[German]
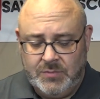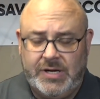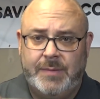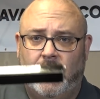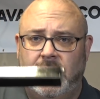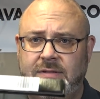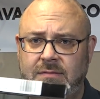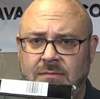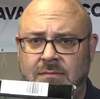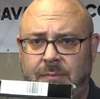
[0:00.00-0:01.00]

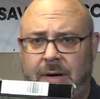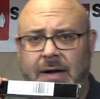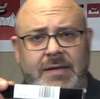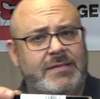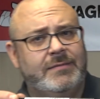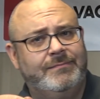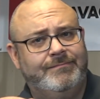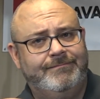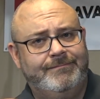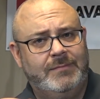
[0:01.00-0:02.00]
Schaltbolzen, Preis
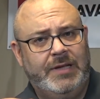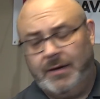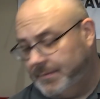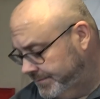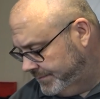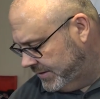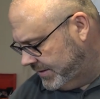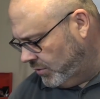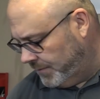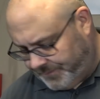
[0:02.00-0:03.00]
hier.
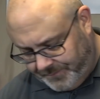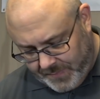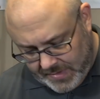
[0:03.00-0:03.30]
So.